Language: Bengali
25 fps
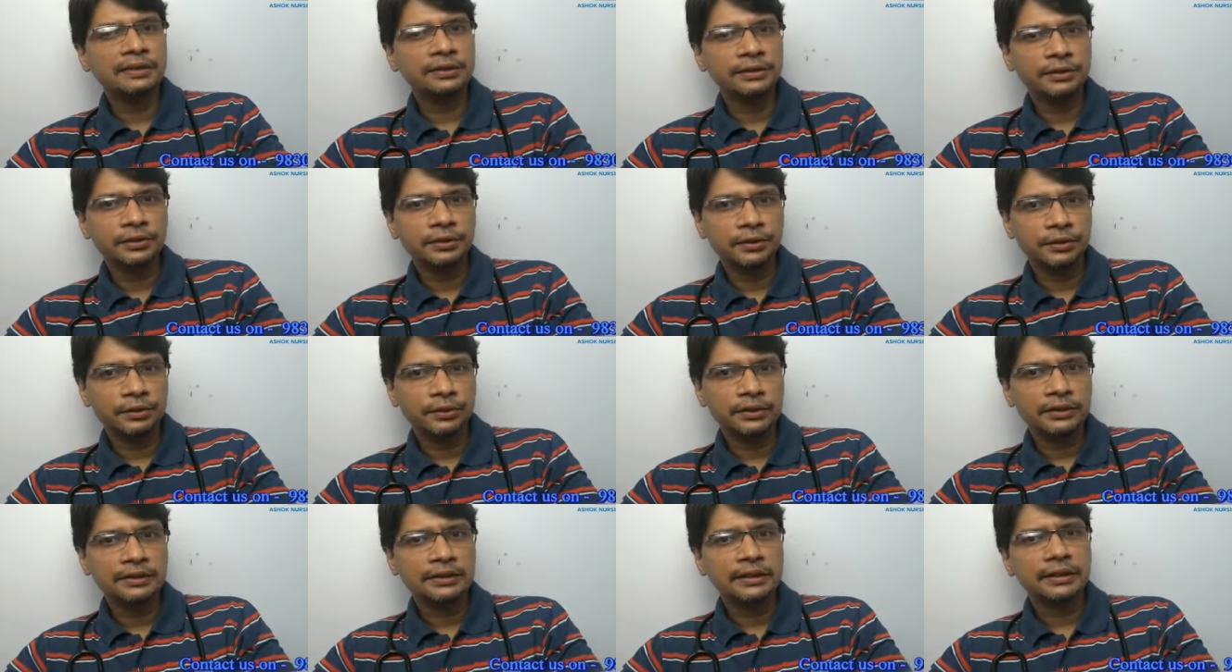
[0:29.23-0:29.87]
দ্বিতীয়
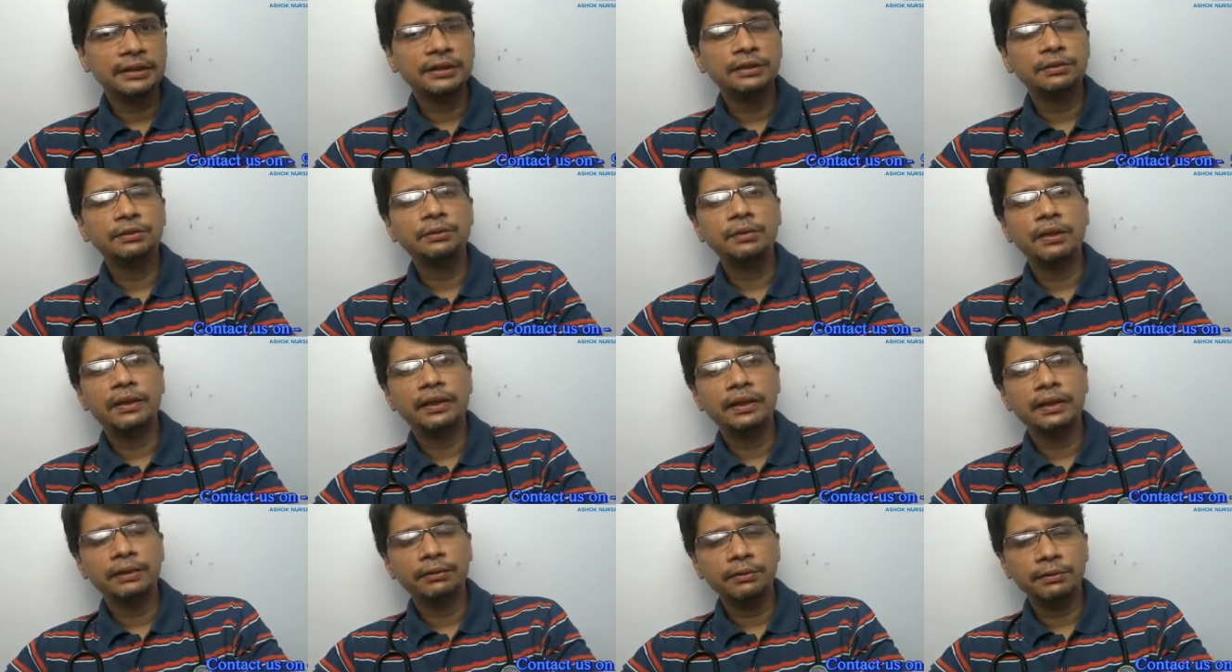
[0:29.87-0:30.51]
রয়েছি কিন্তু
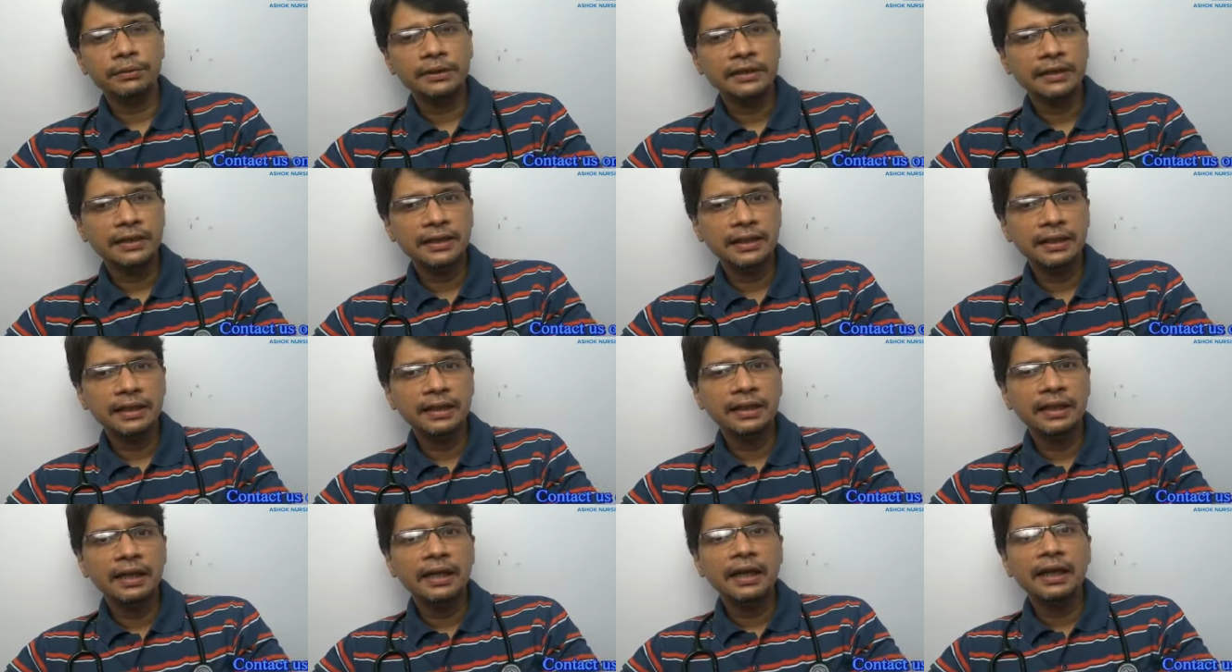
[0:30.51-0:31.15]
এও ঠিক